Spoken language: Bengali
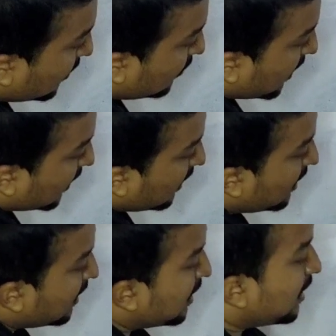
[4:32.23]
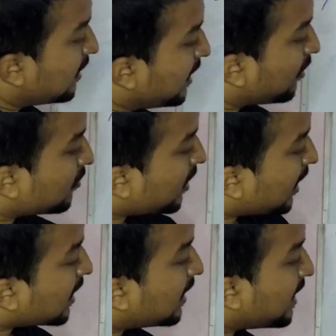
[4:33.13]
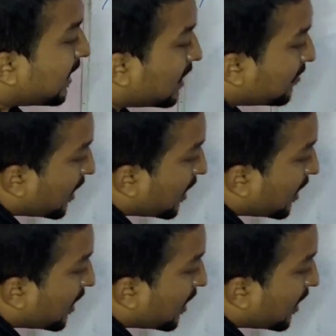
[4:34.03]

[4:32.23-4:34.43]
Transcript: বিন্দু থেকে দিগন্ত রেখাটাকে দেখতাম